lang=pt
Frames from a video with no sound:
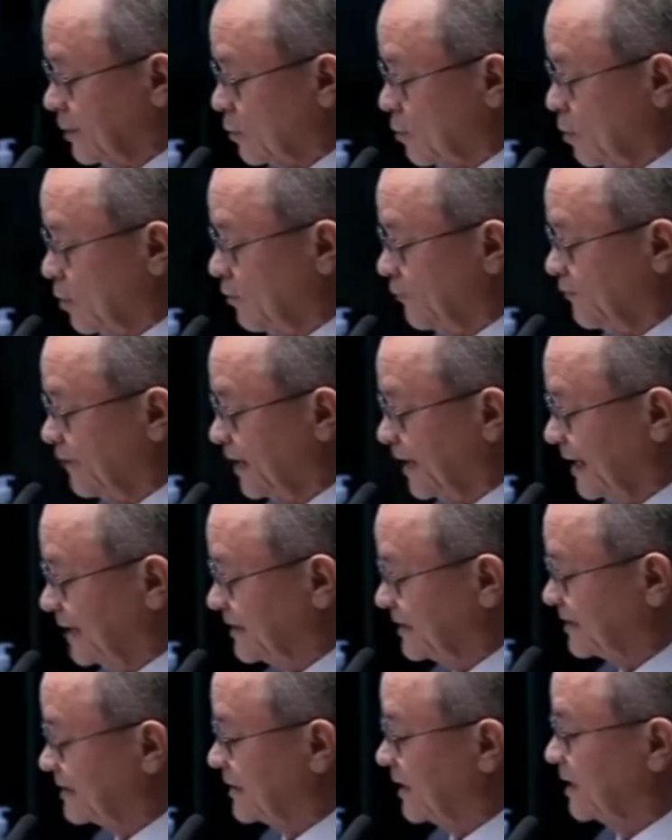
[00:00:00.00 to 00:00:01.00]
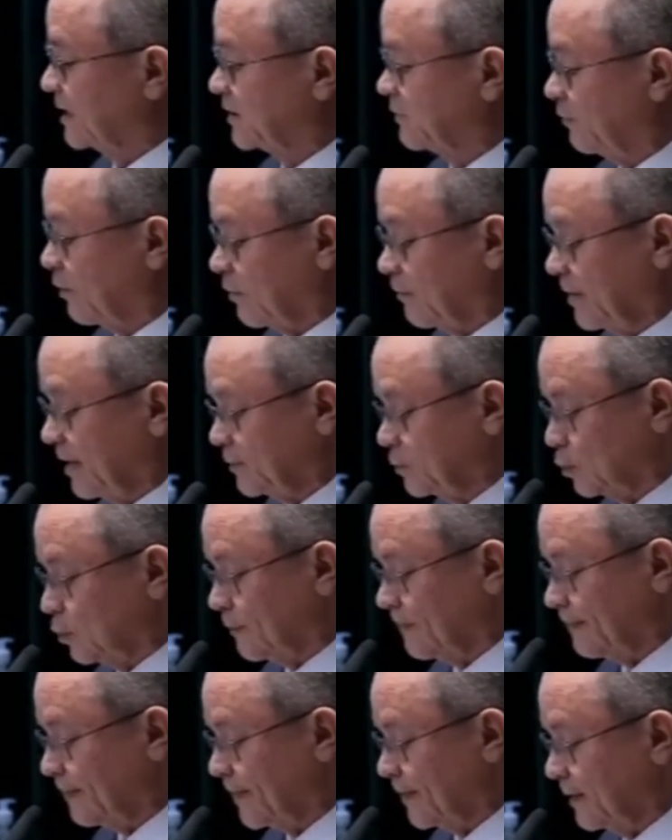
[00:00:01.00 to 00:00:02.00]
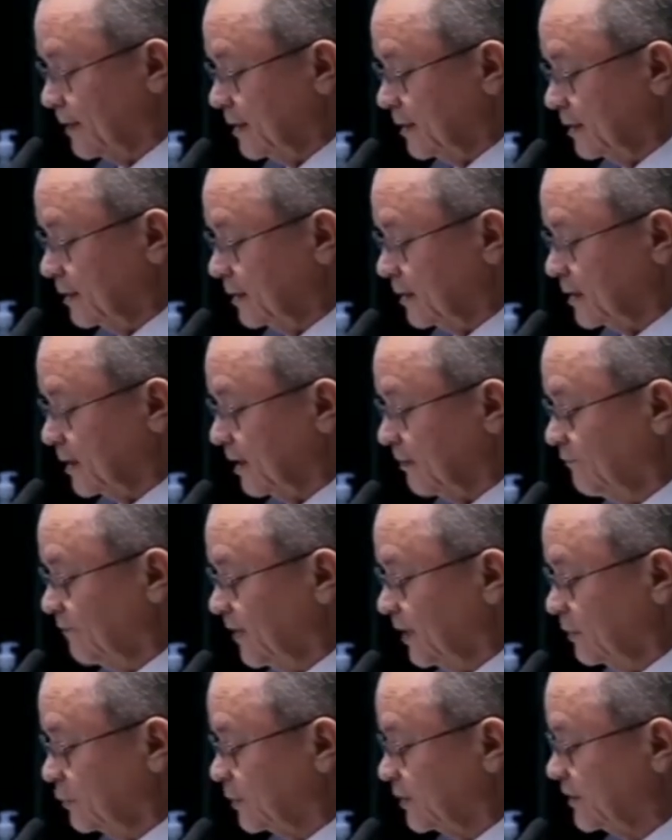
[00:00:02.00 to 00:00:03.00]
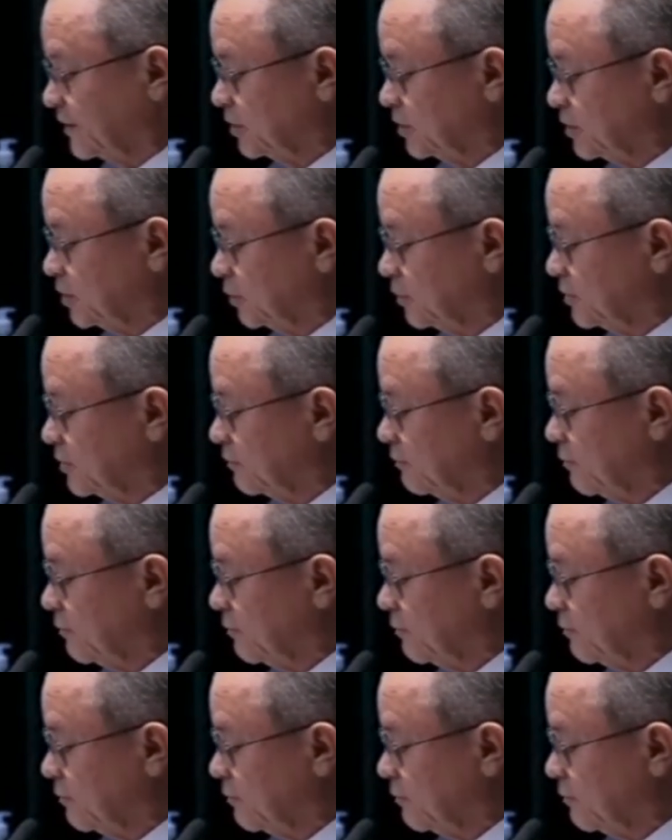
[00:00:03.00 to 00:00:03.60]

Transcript: com viés transformador e que vem no sentido de